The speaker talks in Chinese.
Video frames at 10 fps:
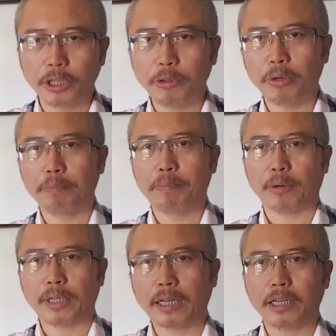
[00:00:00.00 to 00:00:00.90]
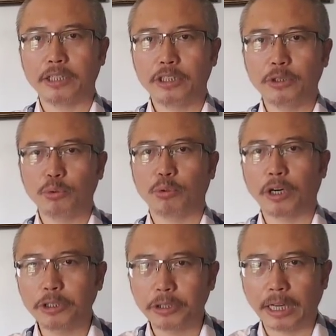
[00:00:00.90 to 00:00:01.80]
的意愿表达得很清楚，
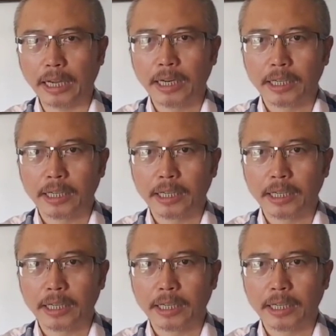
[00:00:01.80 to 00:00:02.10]
而且呢，